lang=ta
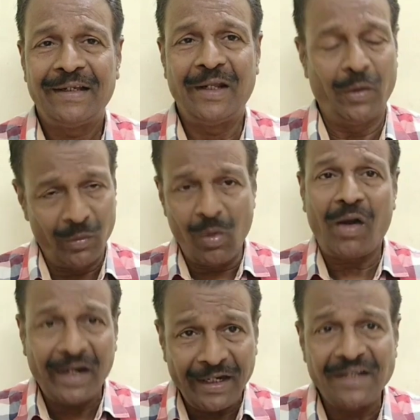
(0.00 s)
என்னுடைய
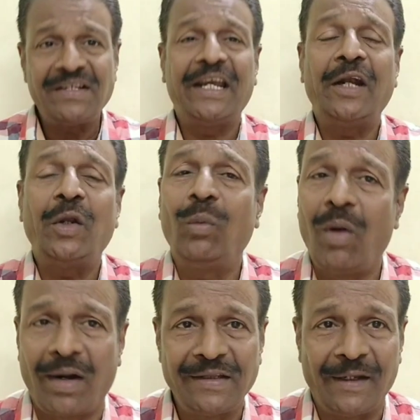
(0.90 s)
ப்ளாகே எஜுகேட்டிவ்
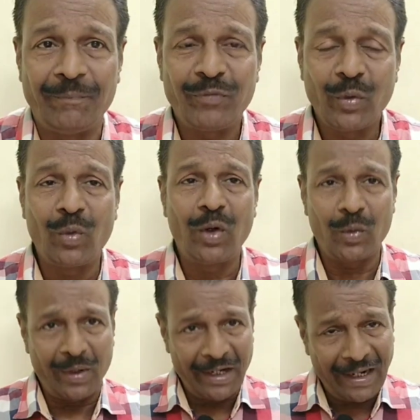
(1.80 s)
ப்ளாக் தான்
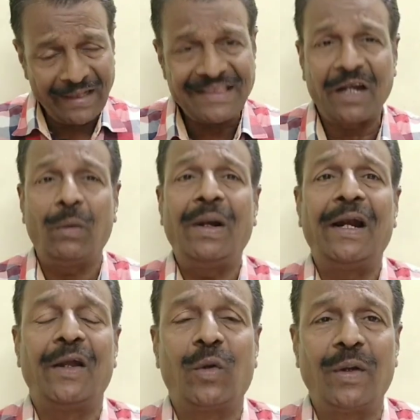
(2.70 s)
உங்களுக்கு ஒரு நல்ல
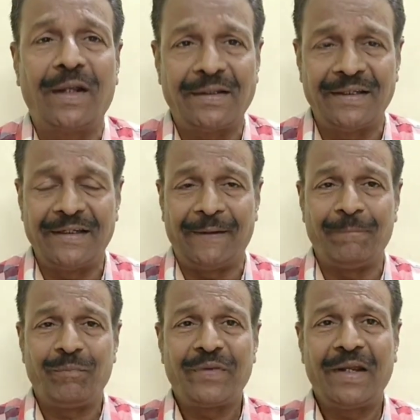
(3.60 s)
தகவல்களை கொடுக்கறது தான்
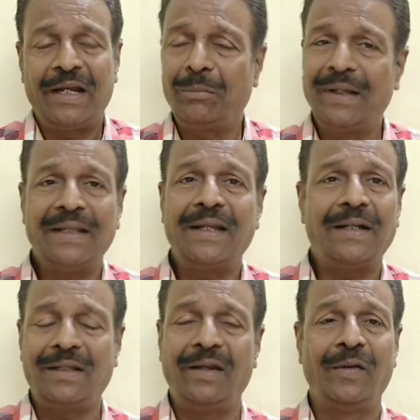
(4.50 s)
நம்ம எந்த
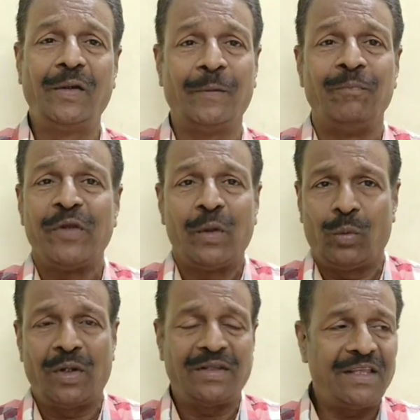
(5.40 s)
இடத்துலையும்
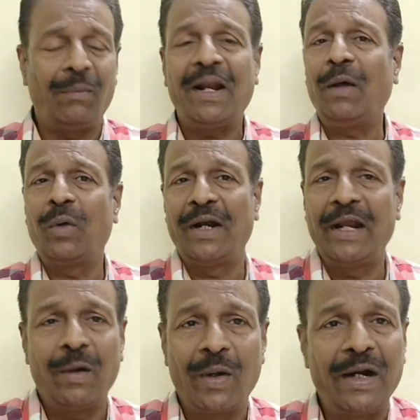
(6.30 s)
ஒரு தவறாக ஒரு
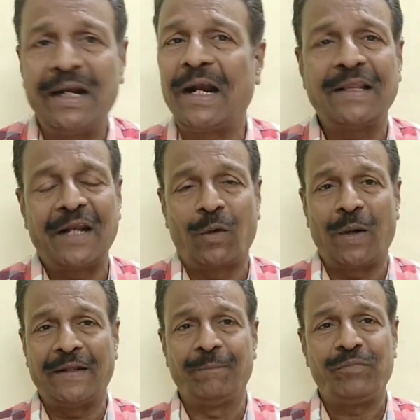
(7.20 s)
நிகழ்வுகள்
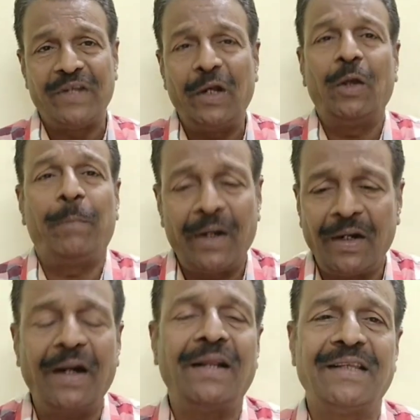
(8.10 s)
நடந்துடக்கூடாது
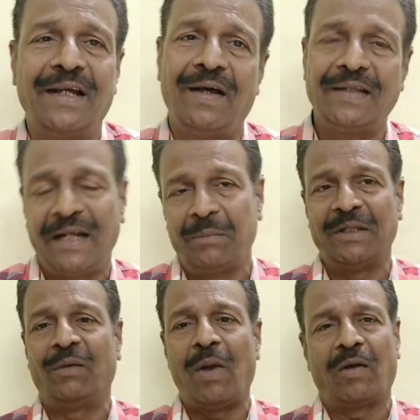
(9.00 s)
தெளிவு தான்
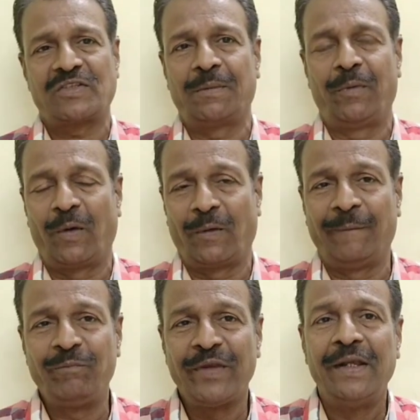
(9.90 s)
நம்ம இந்த பிளாக்ஸை
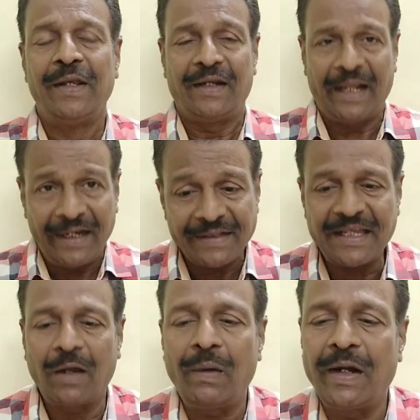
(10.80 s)
போடுறோம் நிறைய
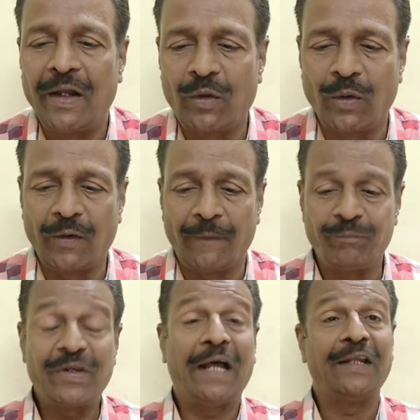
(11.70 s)
தகவல்களை கொடுக்குறோம்
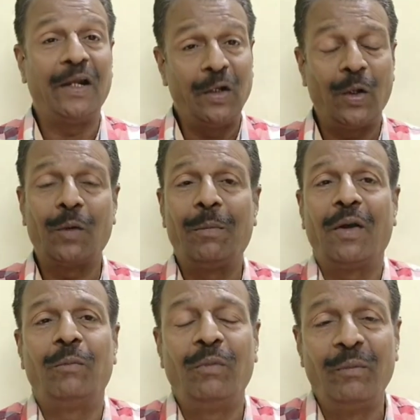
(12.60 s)
அதில் இன்னும் ரொம்ப
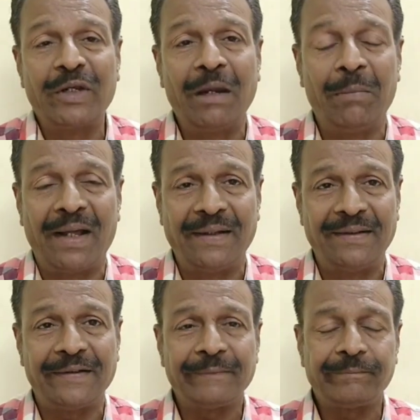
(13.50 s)
ரொம்ப முக்கியமானது